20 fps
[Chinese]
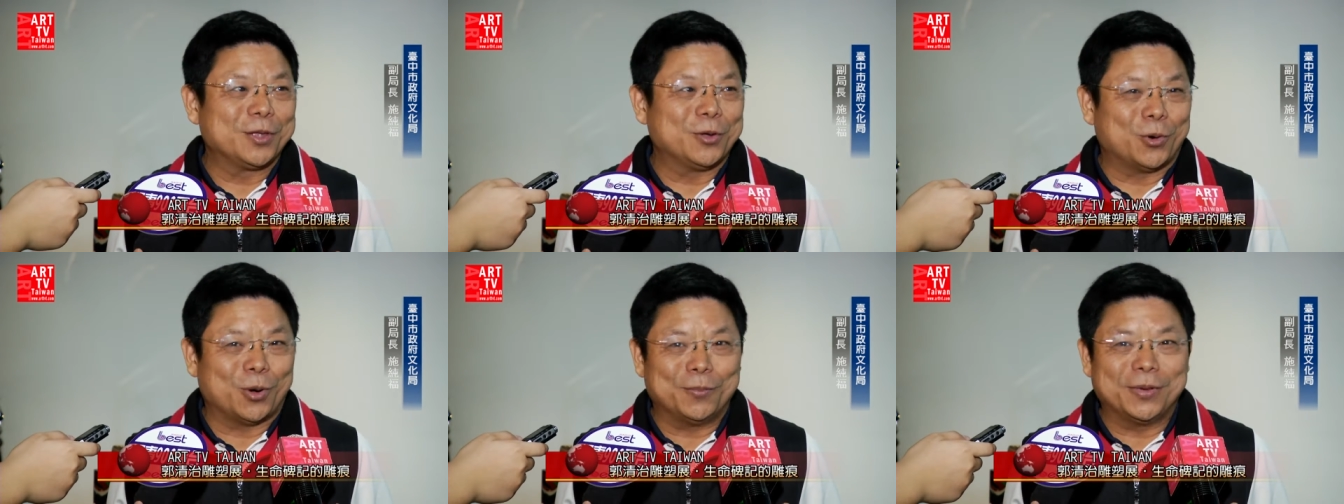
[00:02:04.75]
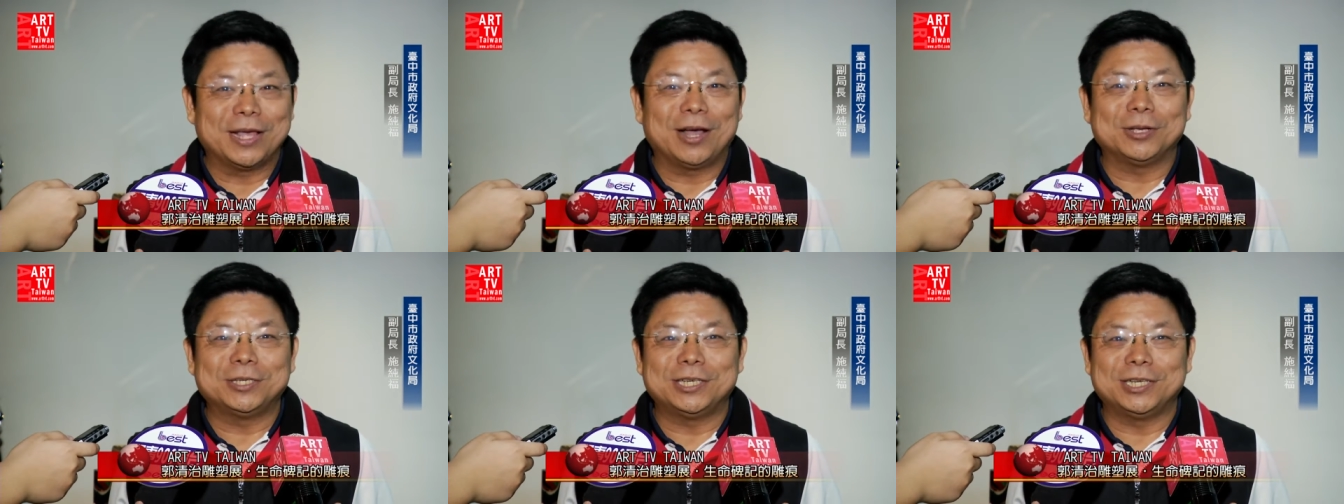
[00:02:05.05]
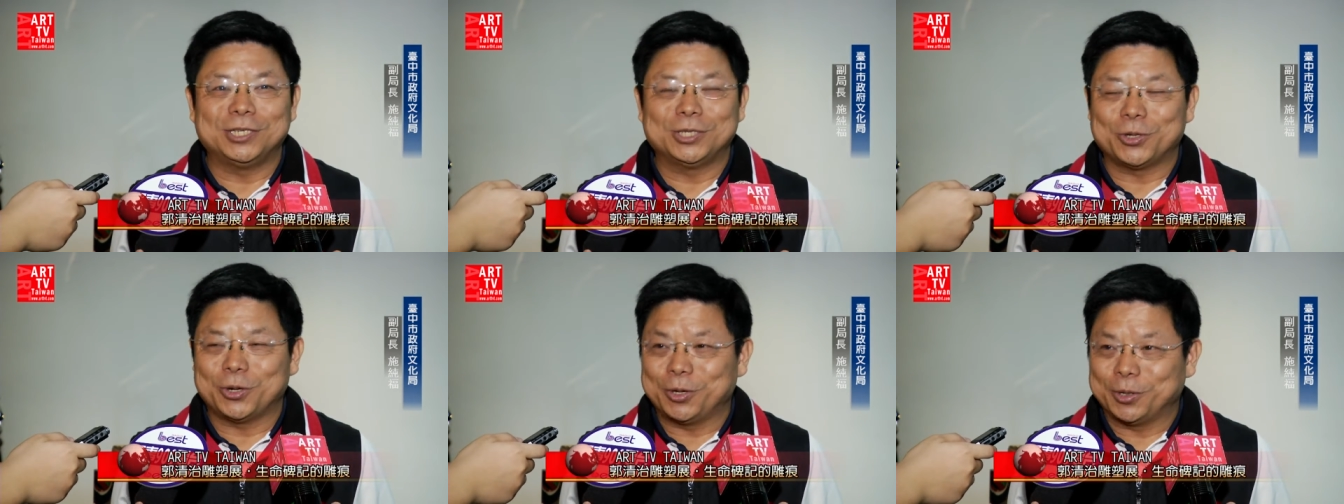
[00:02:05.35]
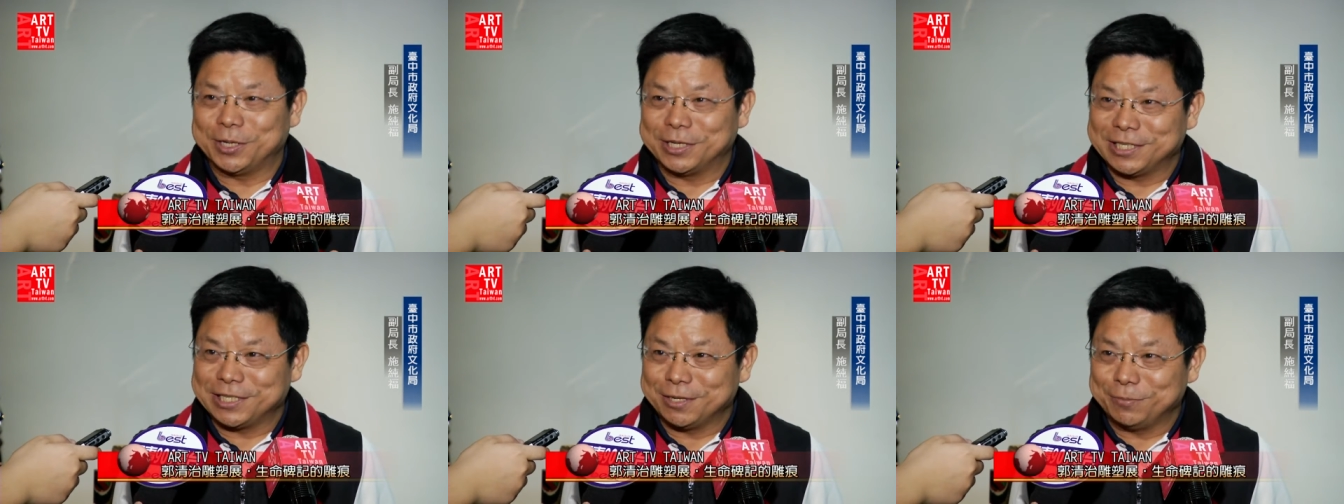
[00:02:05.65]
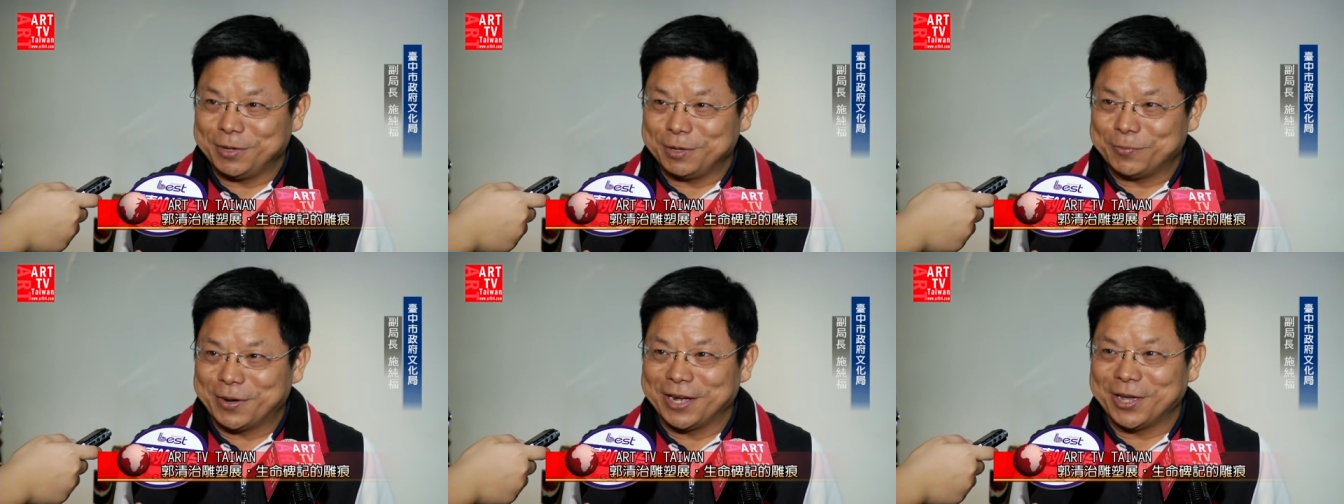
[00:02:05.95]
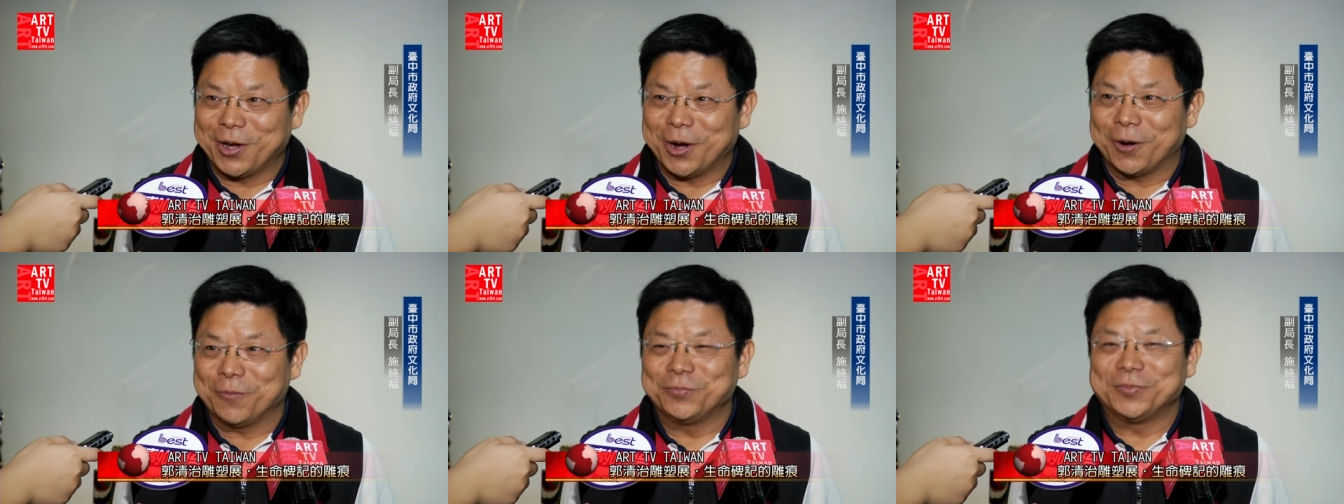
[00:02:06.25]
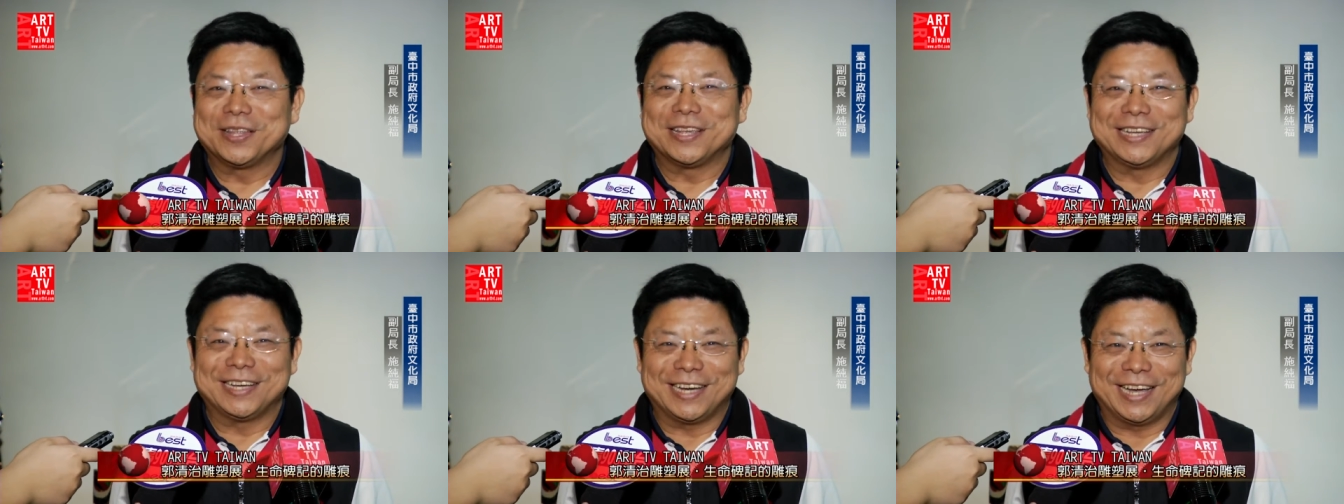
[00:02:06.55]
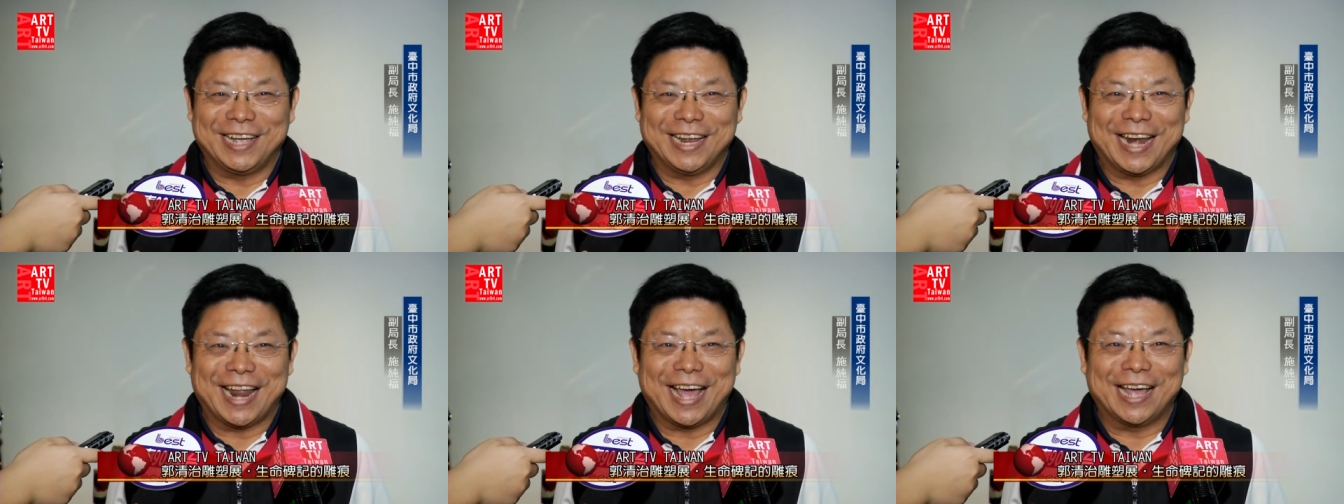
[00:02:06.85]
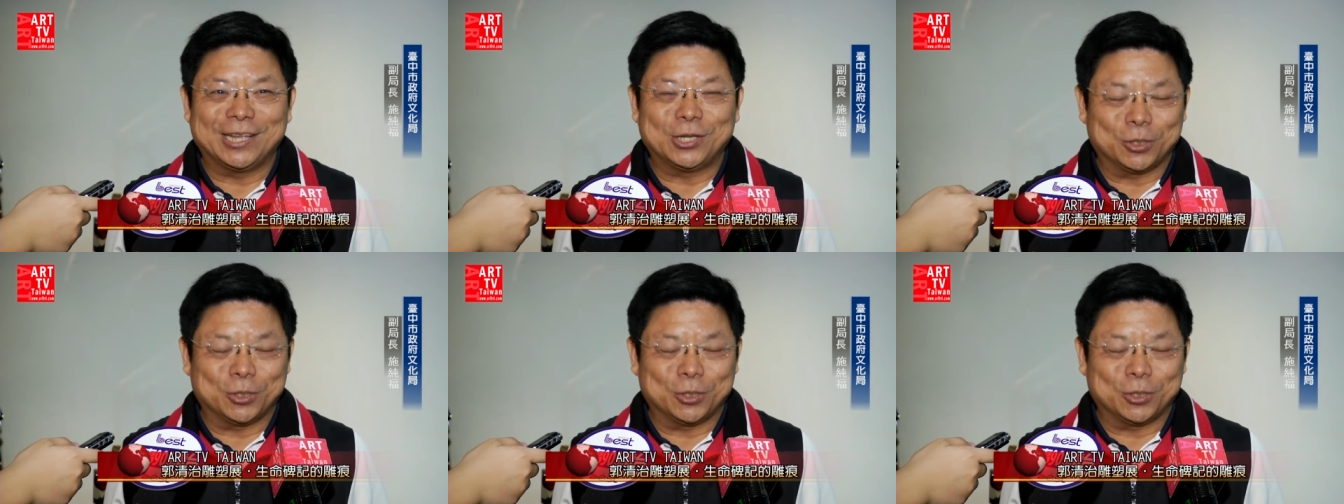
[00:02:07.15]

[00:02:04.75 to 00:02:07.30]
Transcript: 我们邀请所有的市民朋友可以来